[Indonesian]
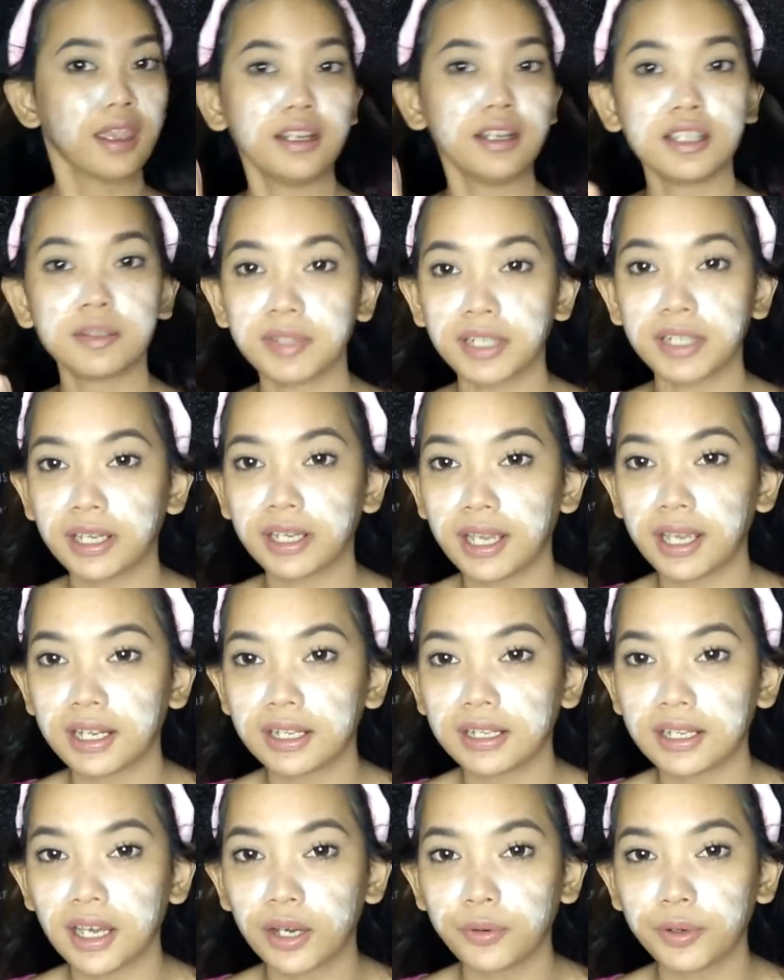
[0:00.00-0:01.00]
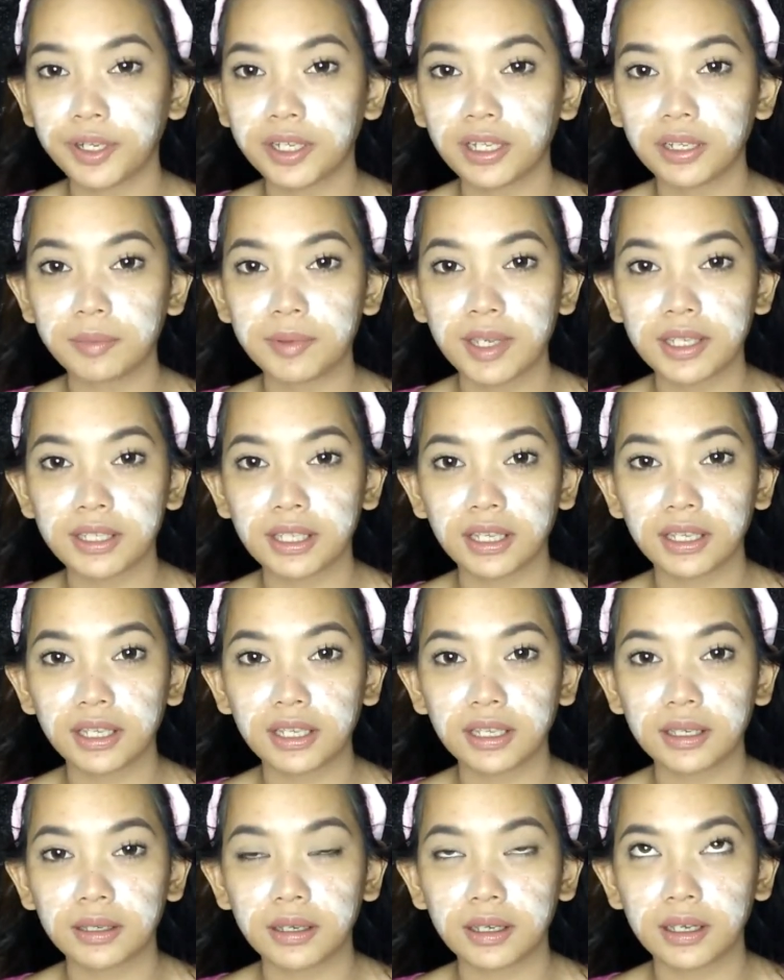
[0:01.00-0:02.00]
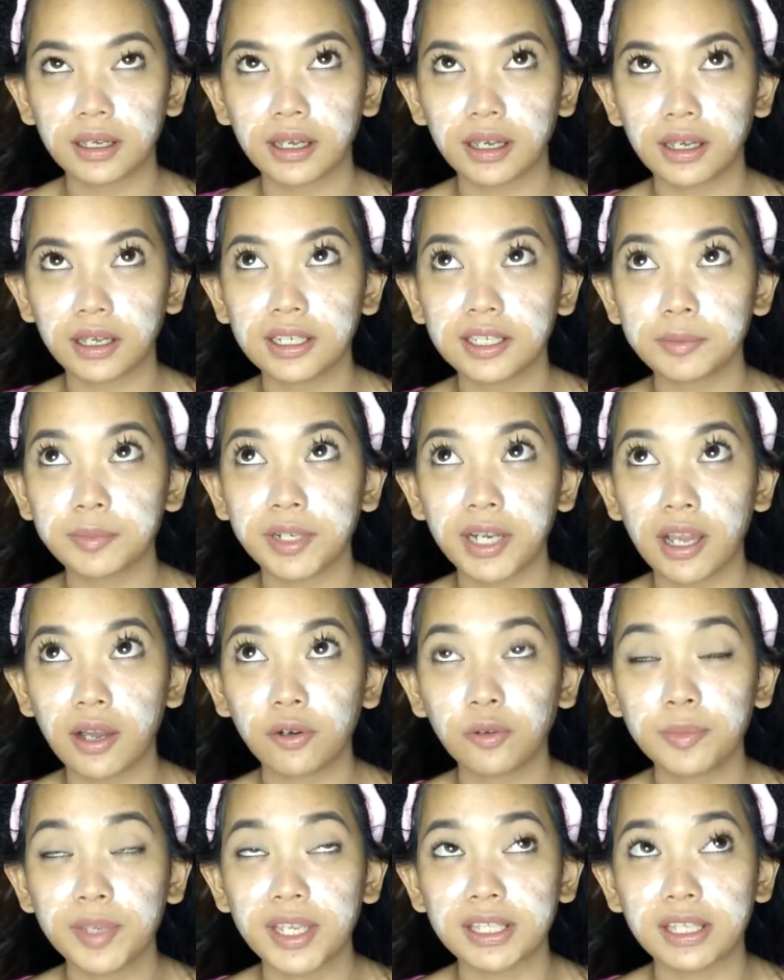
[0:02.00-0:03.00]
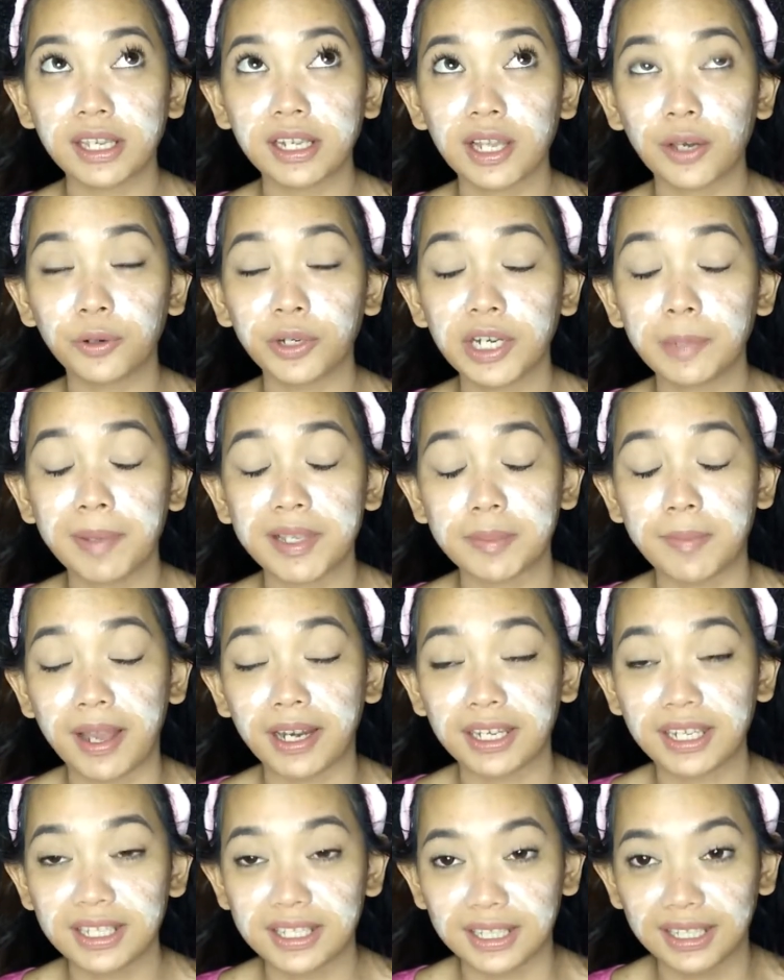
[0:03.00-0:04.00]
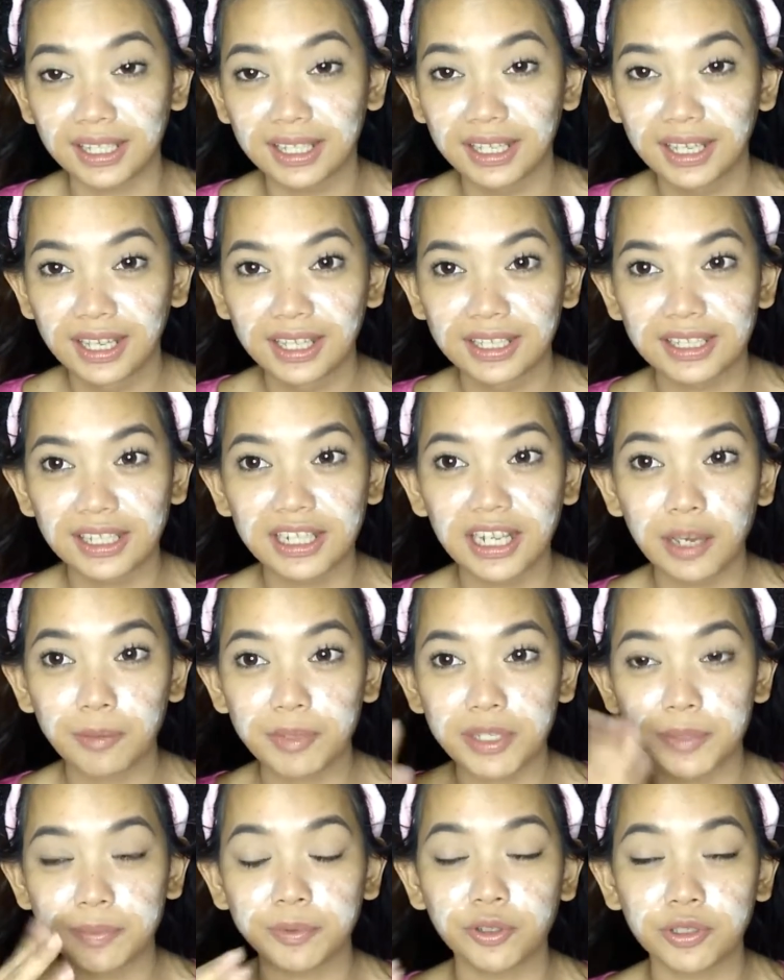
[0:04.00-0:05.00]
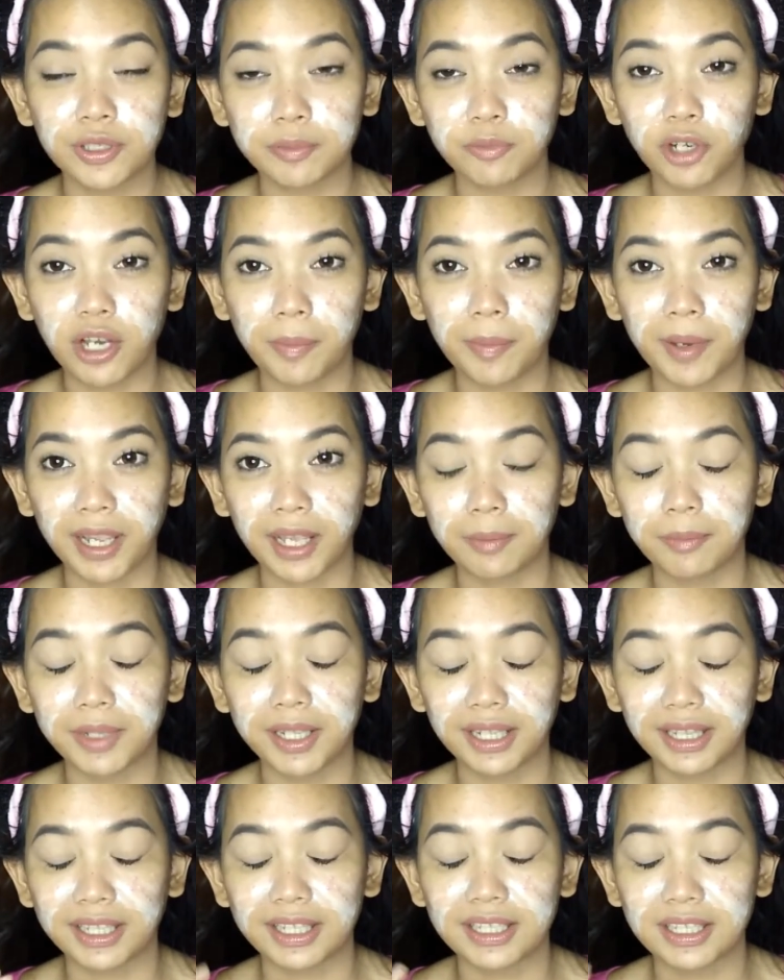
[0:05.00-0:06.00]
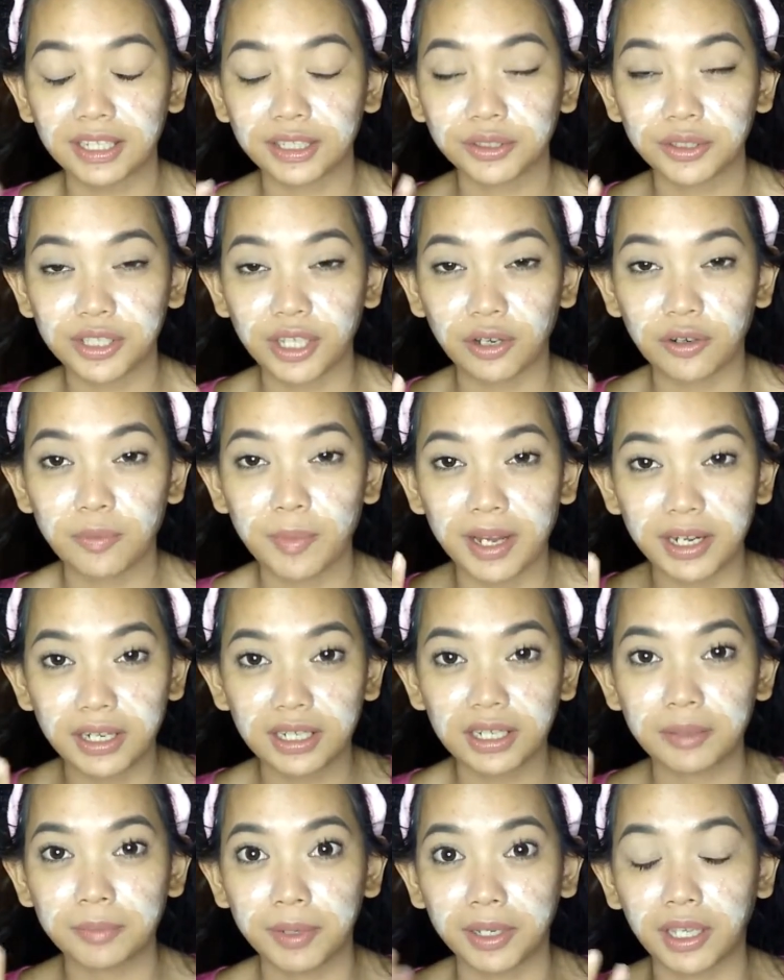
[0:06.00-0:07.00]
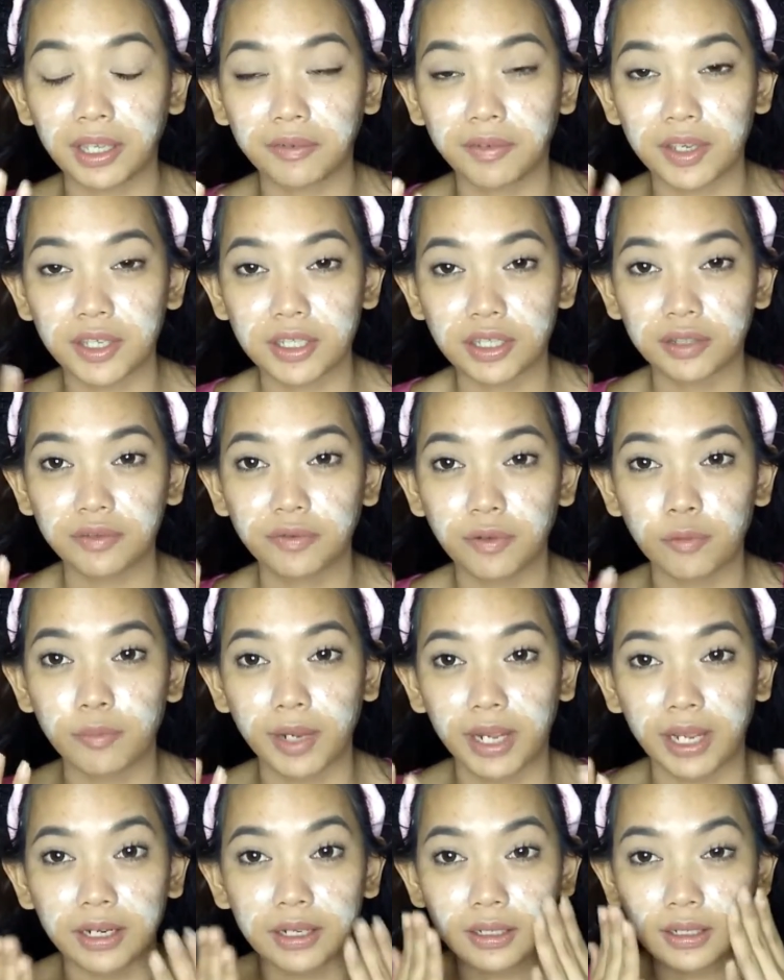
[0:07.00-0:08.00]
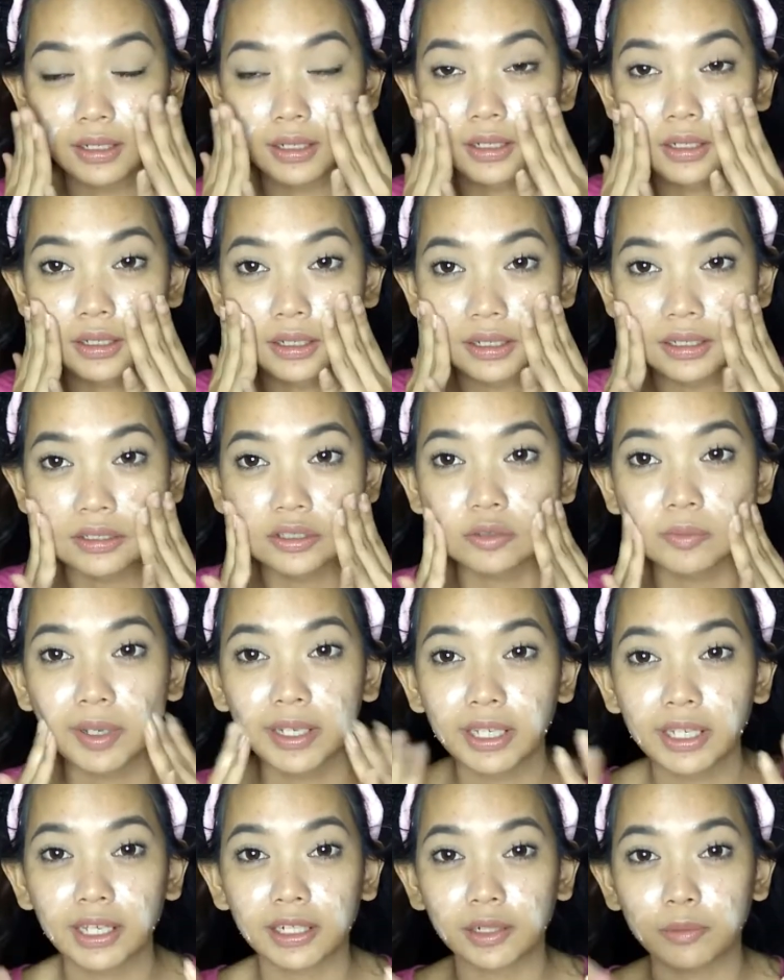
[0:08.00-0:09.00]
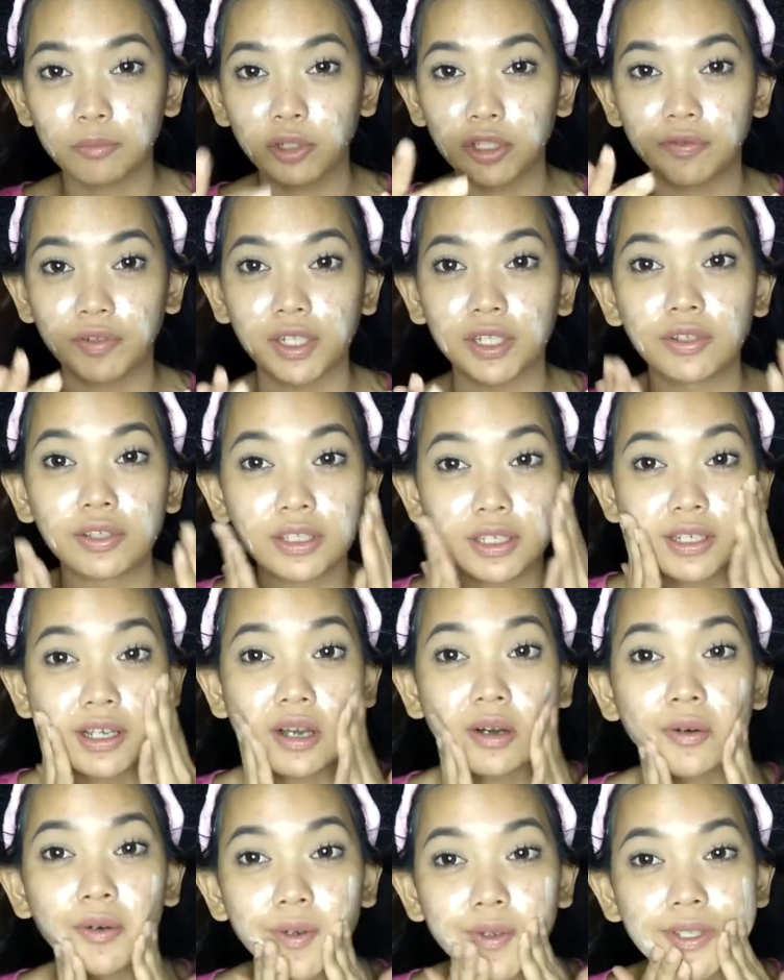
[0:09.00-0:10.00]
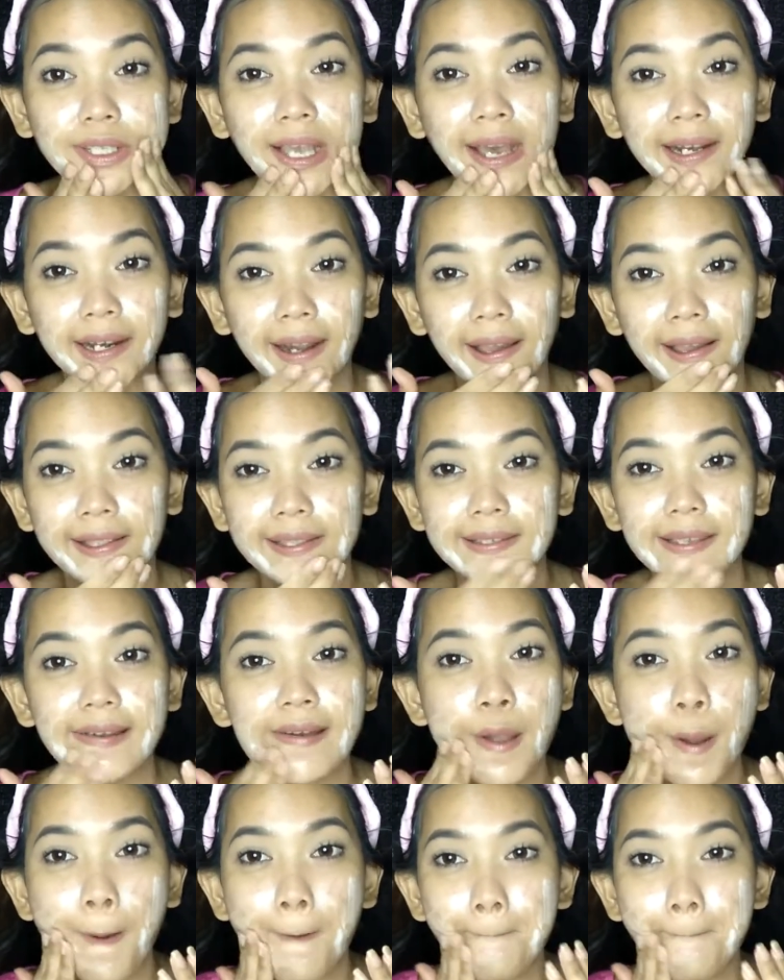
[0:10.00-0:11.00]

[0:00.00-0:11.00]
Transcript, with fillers: ini sebenarnya kalian lakuinnya biasanya ini sebenarnya aku biasanya lakuin pas mandi sih jadi abis cuci muka pakai milk cleanser terus aku mandi pakai facial foam kan cuma ini karena buat video jadi aku sekarang aja